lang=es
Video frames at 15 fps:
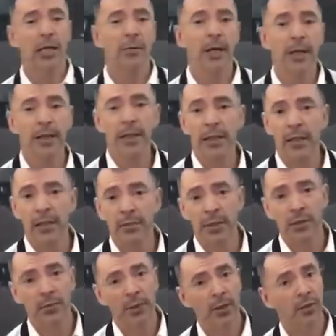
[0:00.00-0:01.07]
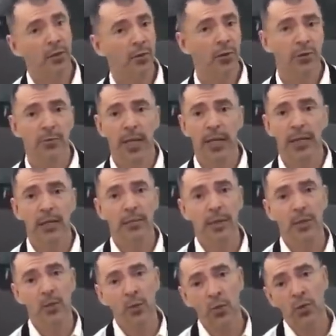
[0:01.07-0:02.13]
y van a tardar más o menos unos 20
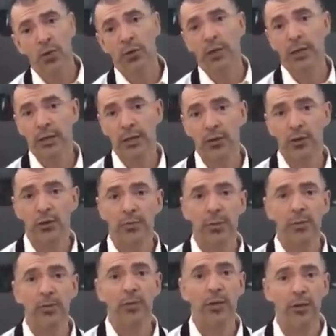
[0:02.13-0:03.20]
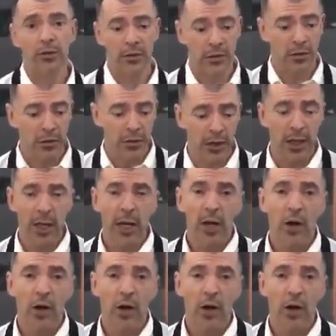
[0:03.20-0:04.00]
minutos, 18 minutos de cocción,